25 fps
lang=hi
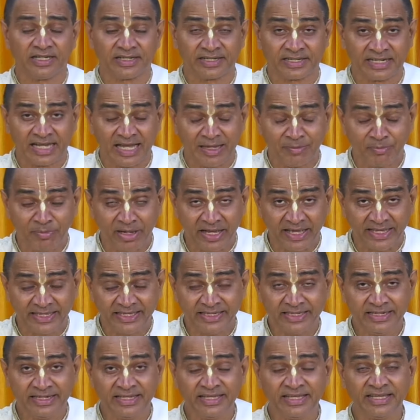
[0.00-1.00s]

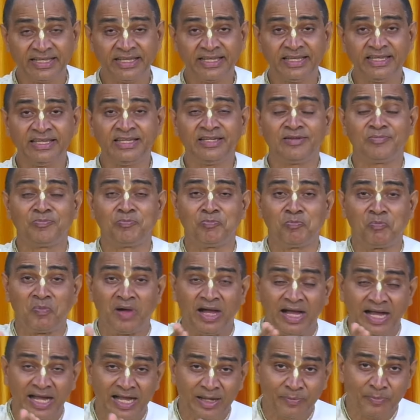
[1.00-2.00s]
रामायण है
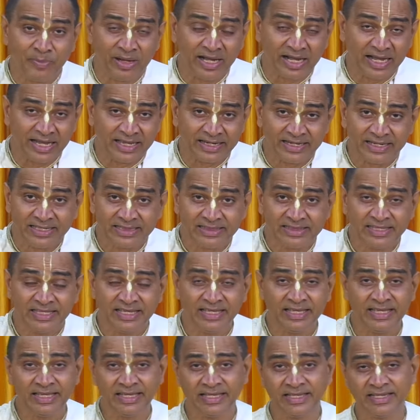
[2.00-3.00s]
महाभारत
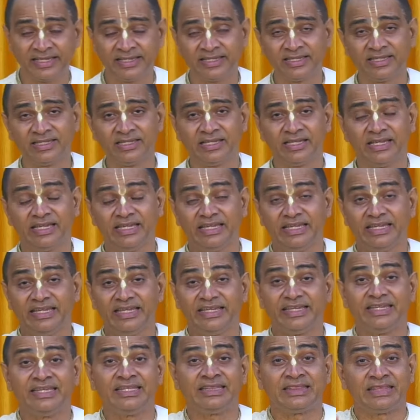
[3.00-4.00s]
है
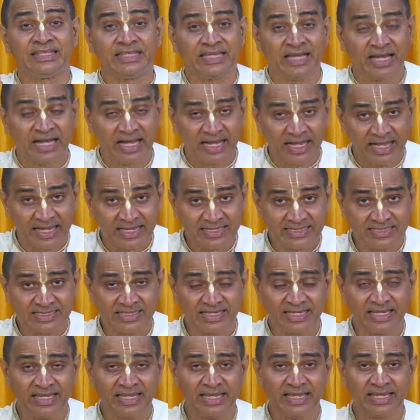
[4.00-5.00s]
इतिहास
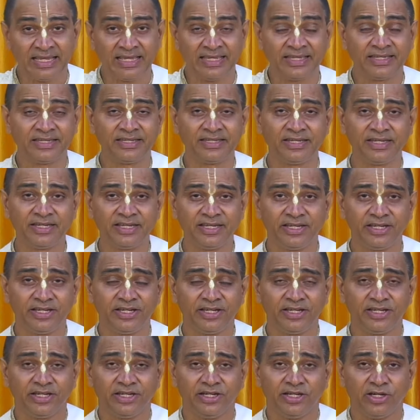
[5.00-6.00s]
है
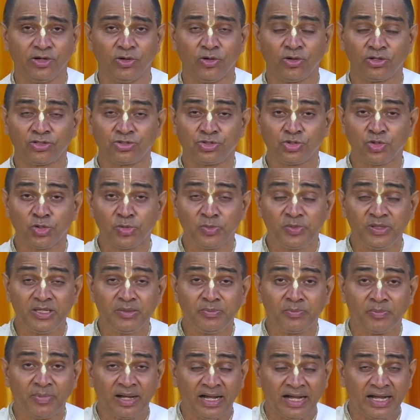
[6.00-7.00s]
और जो भी
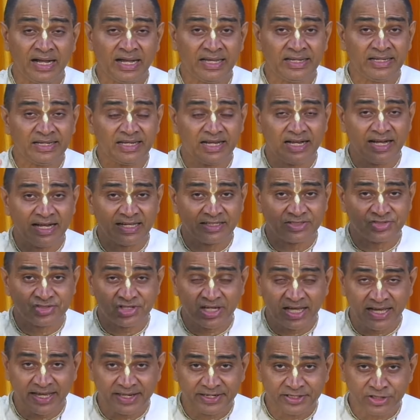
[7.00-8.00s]
महान
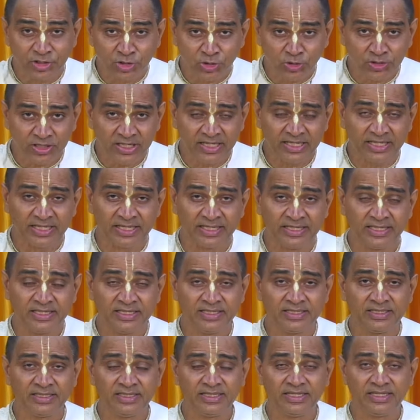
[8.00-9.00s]
आचार्यों ने
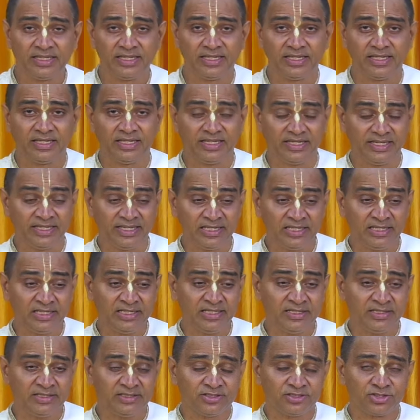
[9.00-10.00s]

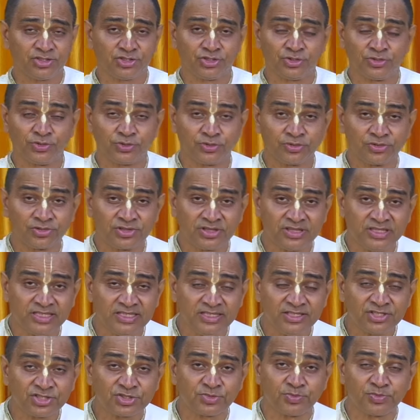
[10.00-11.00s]
इन
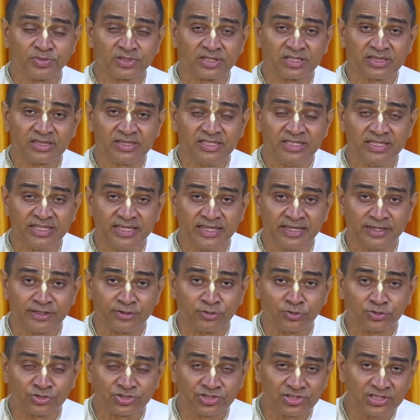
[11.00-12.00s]
श्रुति स्मृति के
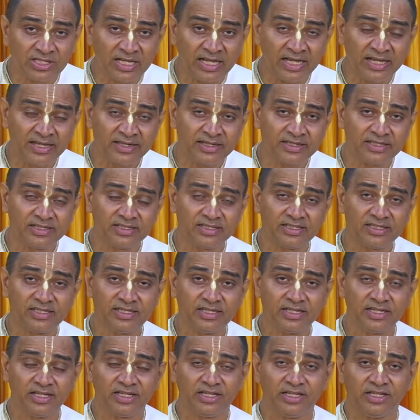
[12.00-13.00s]
अनुसार
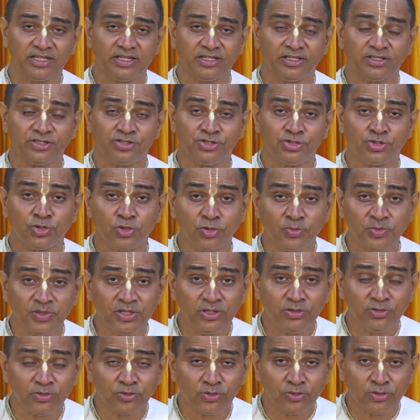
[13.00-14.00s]
जो भी
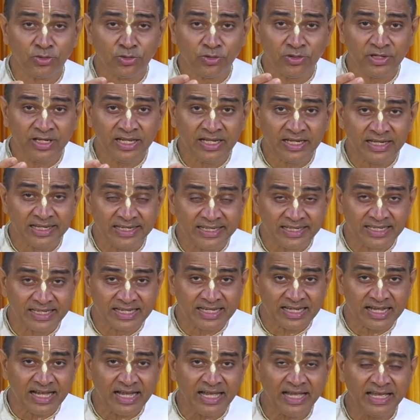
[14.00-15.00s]
उन्होंने
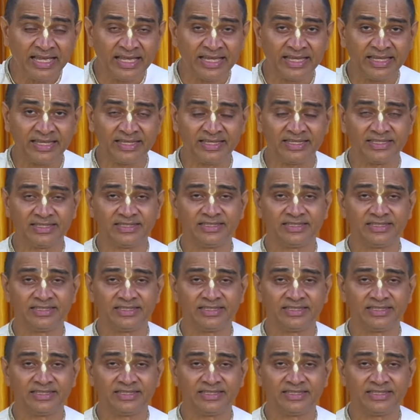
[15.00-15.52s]
लिखा है